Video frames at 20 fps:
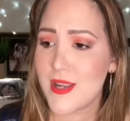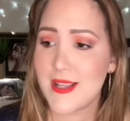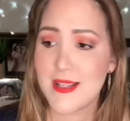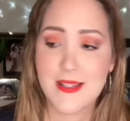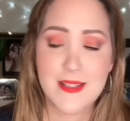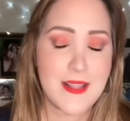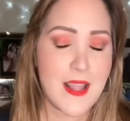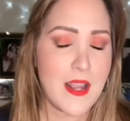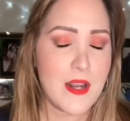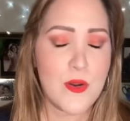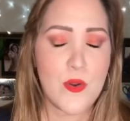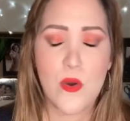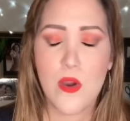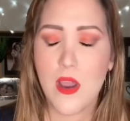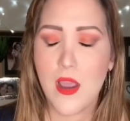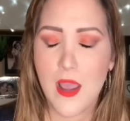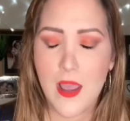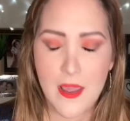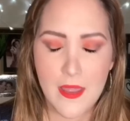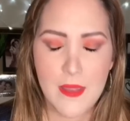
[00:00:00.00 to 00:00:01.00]
está
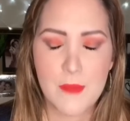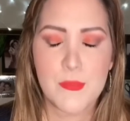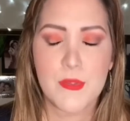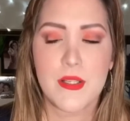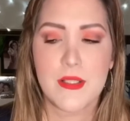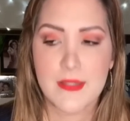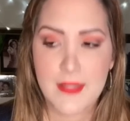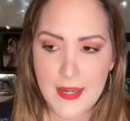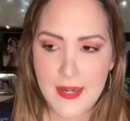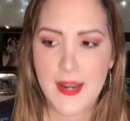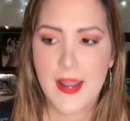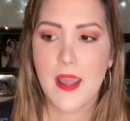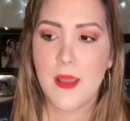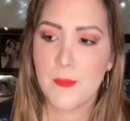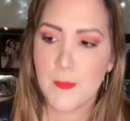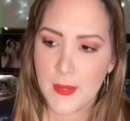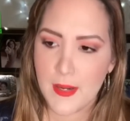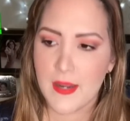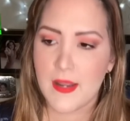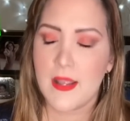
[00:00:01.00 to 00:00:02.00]
enojada porque tiene
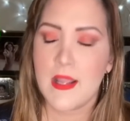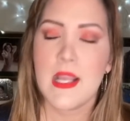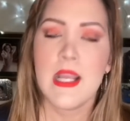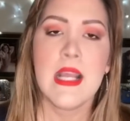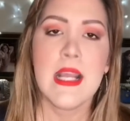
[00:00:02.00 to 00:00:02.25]
hambre.